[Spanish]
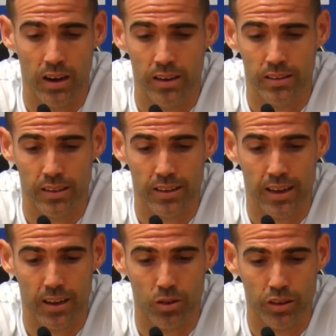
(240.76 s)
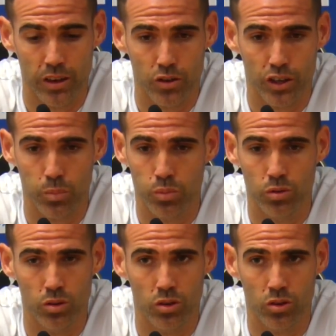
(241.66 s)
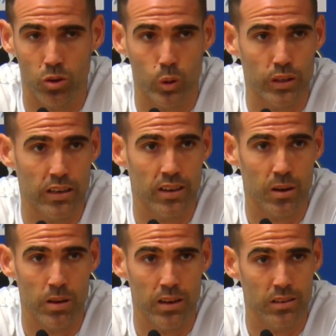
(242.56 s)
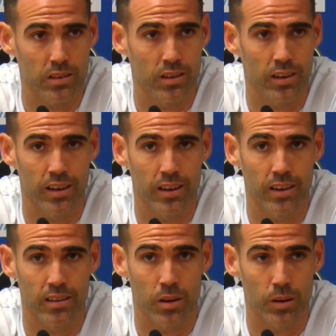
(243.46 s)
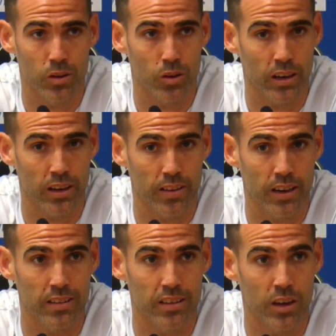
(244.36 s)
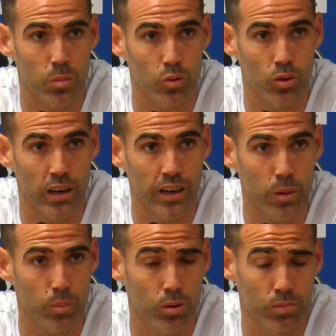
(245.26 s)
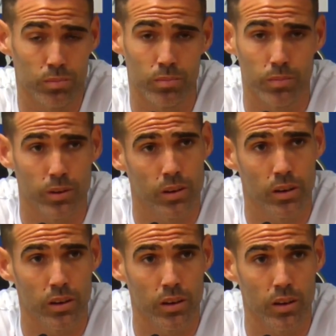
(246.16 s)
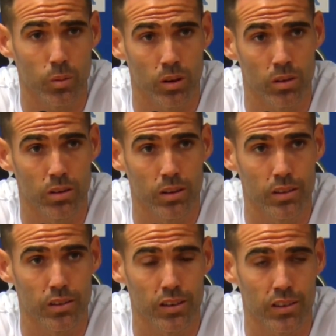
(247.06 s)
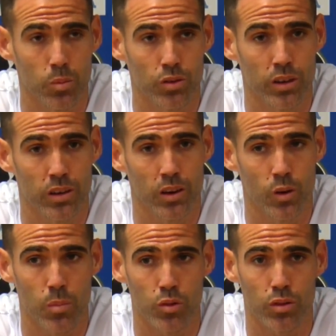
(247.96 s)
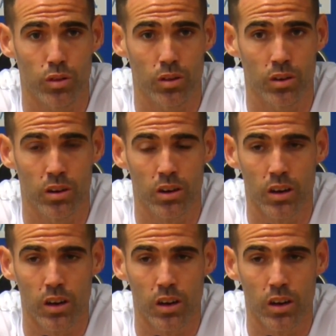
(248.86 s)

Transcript: intentar conseguir los tres puntos con nuestras armas, eh, sabiendo que delante tenemos un gran equipo y bueno, estamos en, una posición